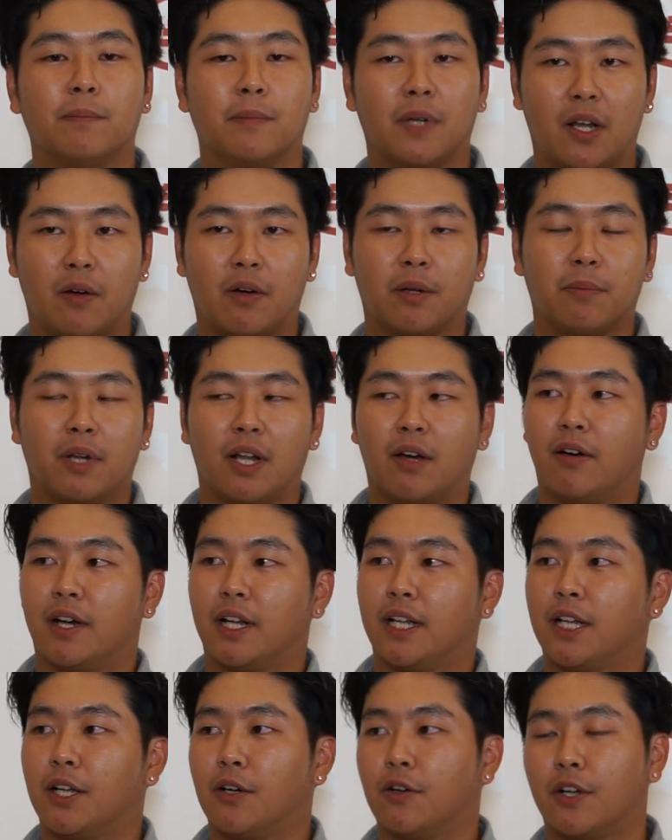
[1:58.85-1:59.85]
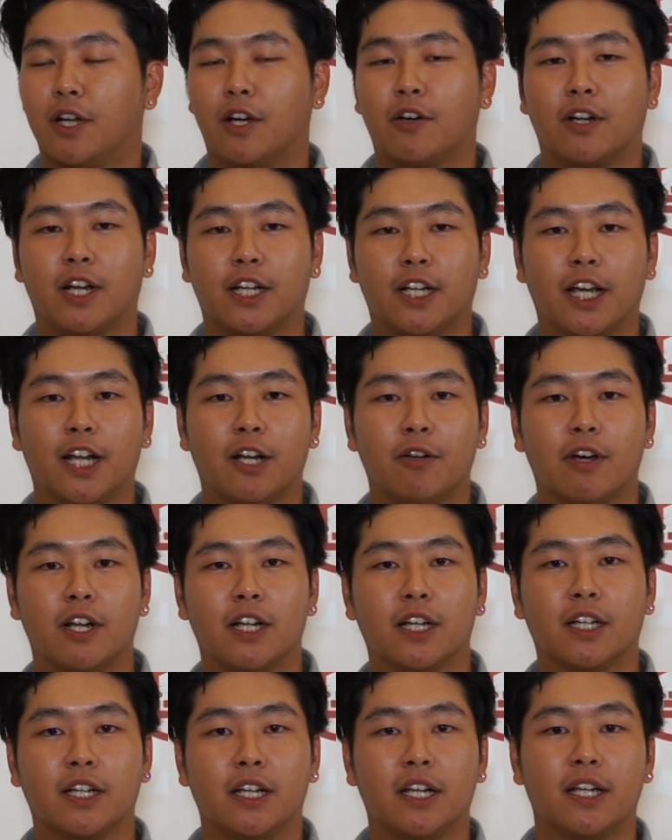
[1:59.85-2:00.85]
melawan-melawan orang-orang dari
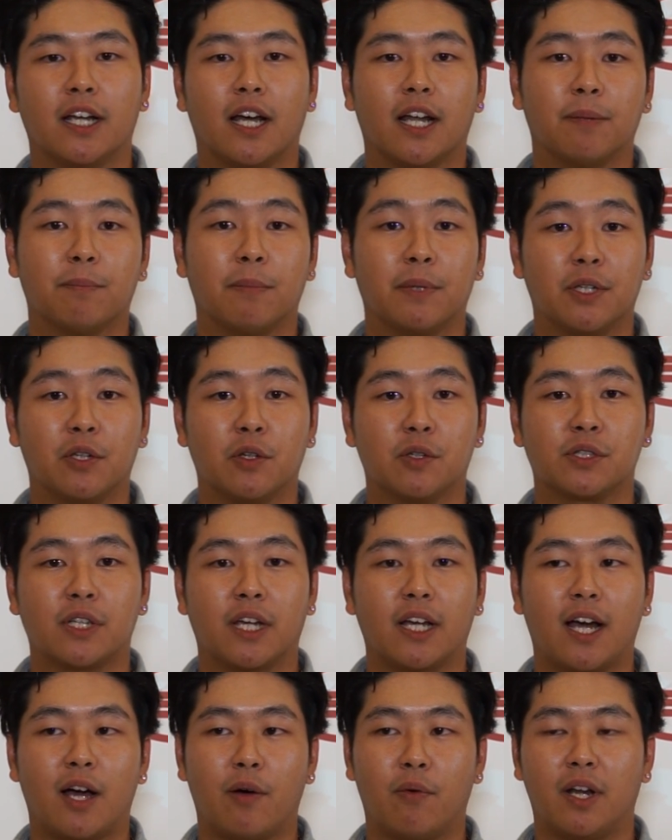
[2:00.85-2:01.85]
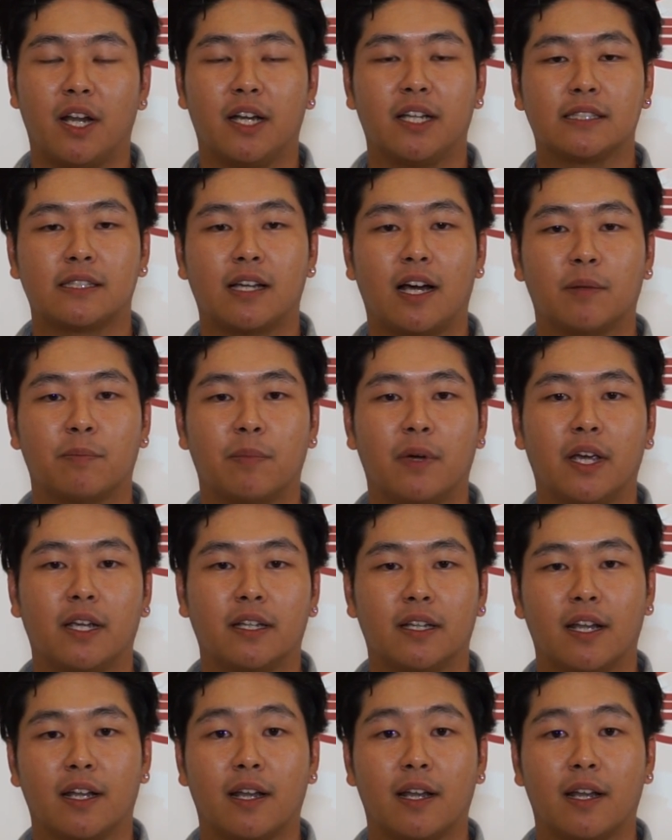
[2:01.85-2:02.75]
luar negeri dan menurut saya awalannya sangat baik